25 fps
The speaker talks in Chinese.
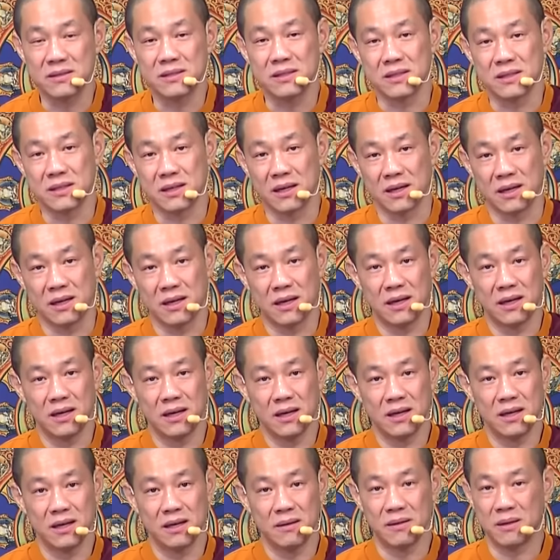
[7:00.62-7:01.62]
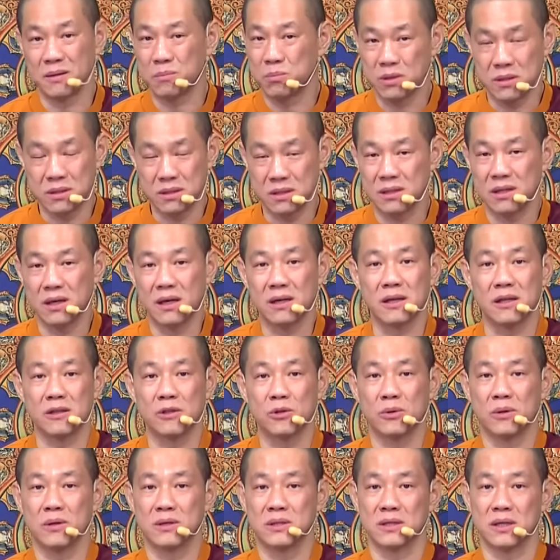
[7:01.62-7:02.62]
精啊！你不知道的
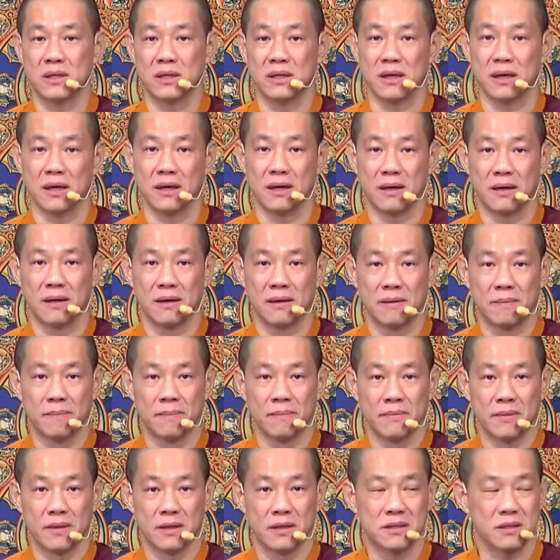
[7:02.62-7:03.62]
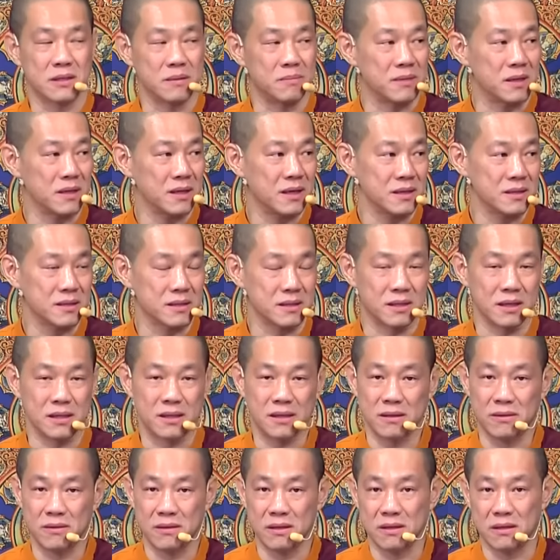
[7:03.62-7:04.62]
多着呢，什么样子的
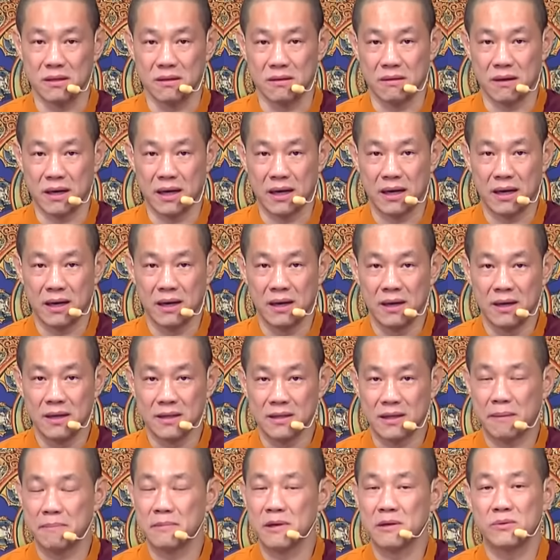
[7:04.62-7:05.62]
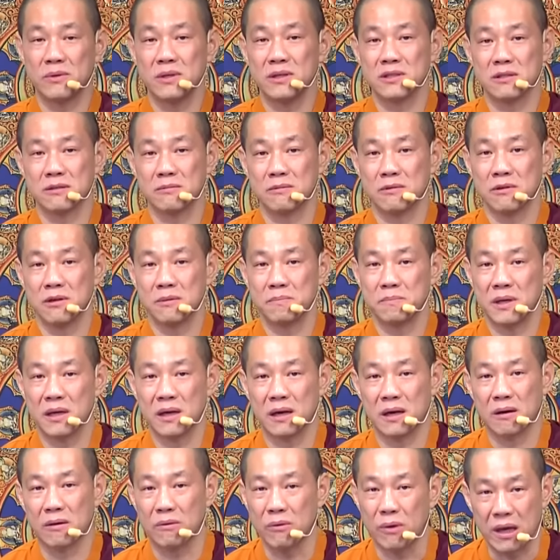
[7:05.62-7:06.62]
都有啊。他们为什么会
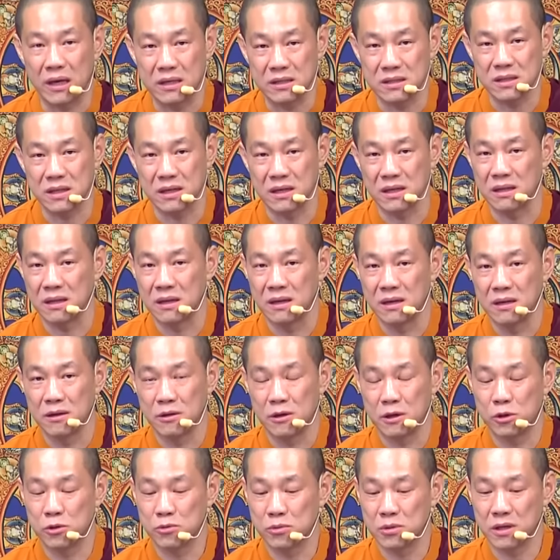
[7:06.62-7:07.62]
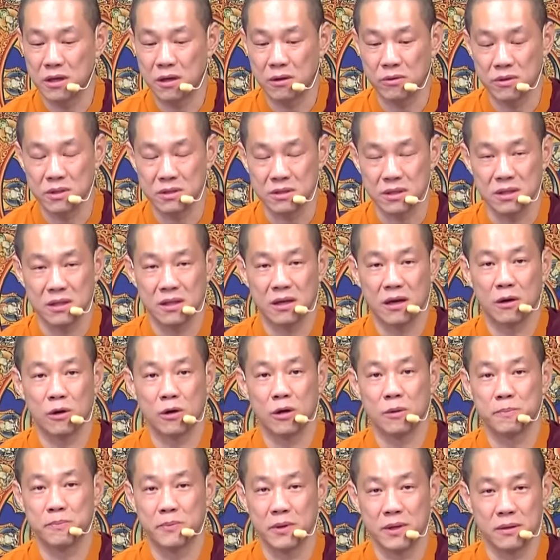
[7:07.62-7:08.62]
变鬼神？会堕到鬼神道，
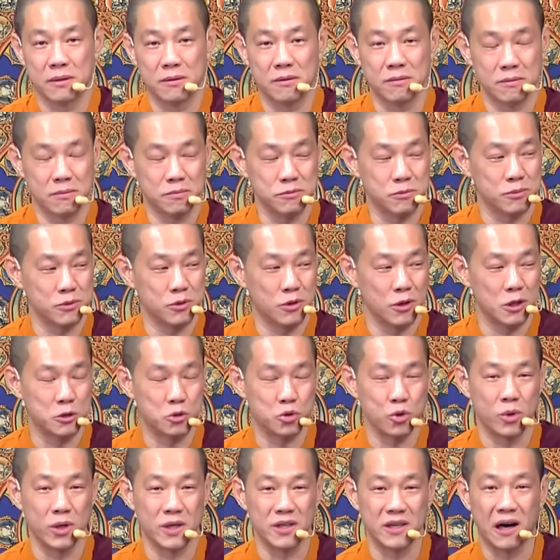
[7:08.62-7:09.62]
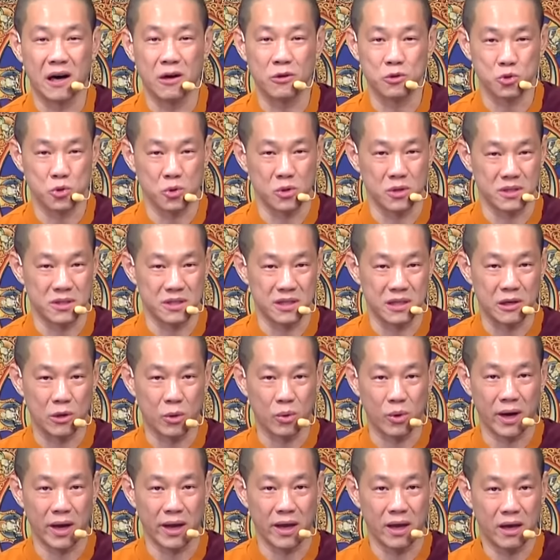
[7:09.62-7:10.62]
会变，会做妖做精
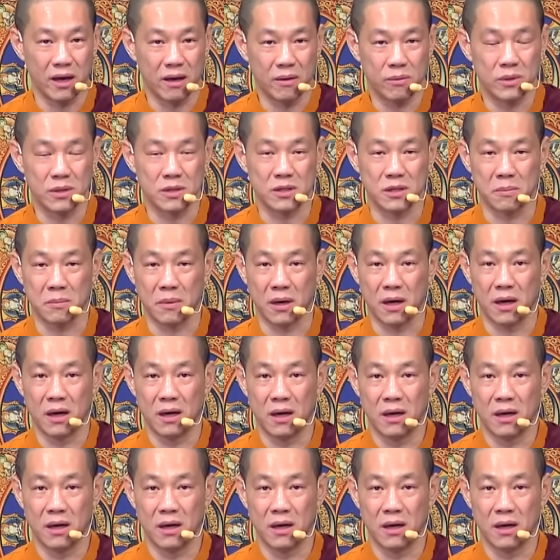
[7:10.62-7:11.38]
怪？为什么？